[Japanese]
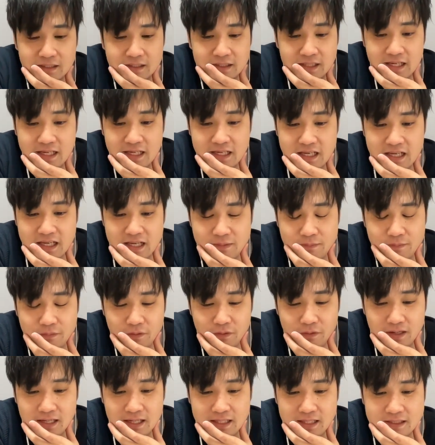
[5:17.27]

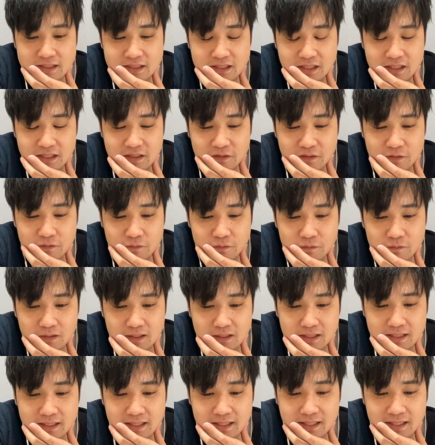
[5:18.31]
デネボラちゃん
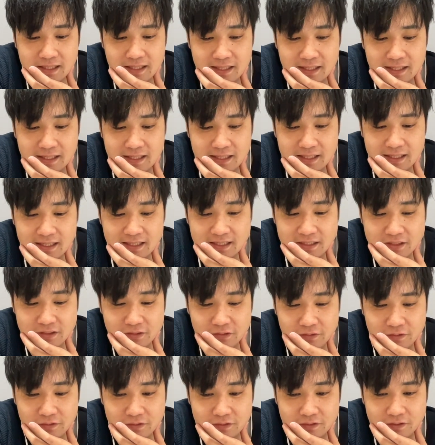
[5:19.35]
はね、
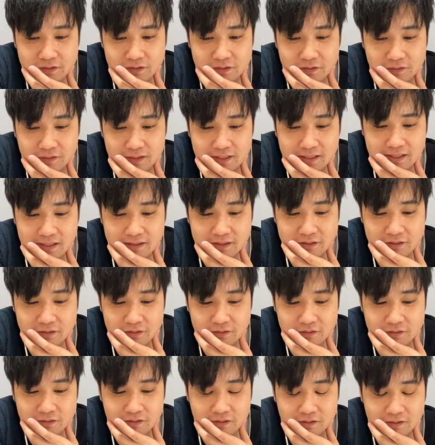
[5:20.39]
ちょっとね、
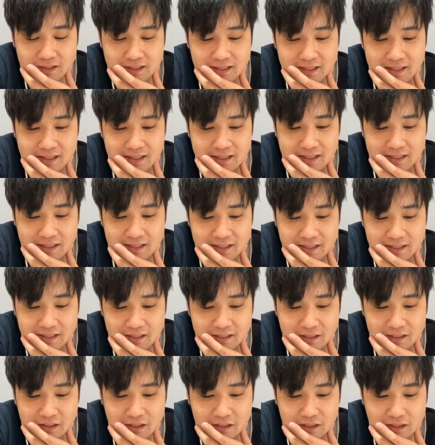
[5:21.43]
ちょっとね、
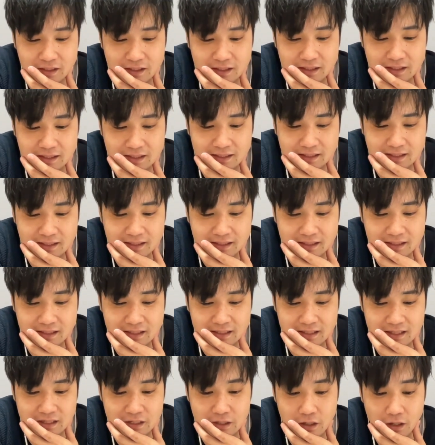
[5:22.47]

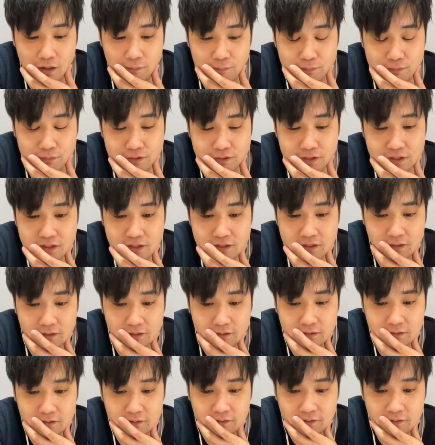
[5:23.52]
えー、あ、武器になっ
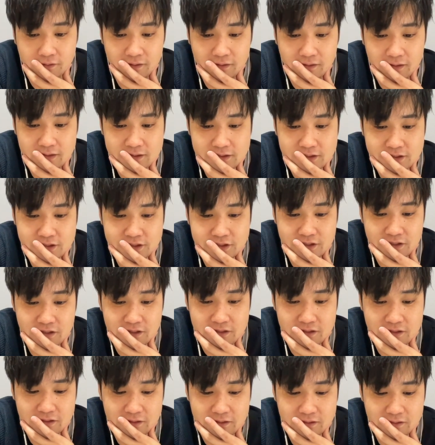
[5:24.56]
てる。あ、知ら
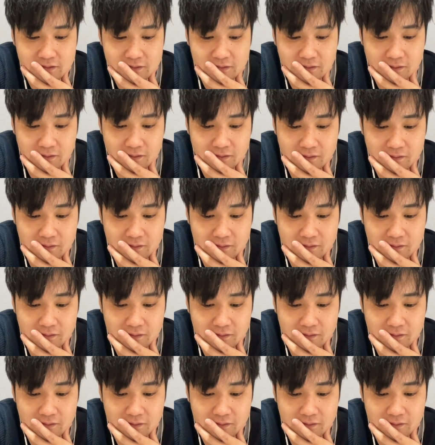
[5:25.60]
んかった。